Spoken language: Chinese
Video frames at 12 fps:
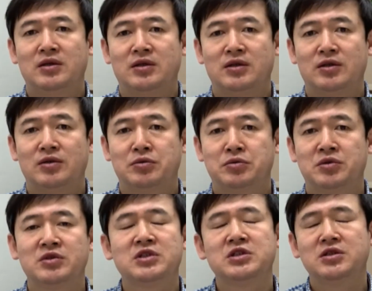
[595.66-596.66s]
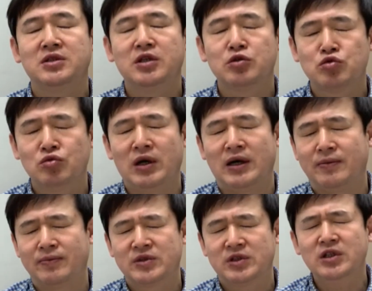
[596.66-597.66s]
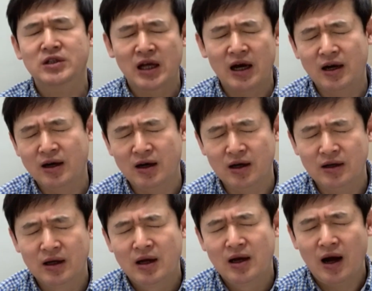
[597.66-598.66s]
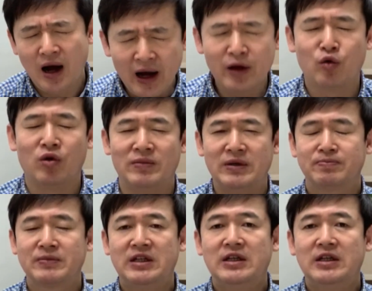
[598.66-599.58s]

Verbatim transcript: 啊，我觉得这耶稣啊，真的他爱我们。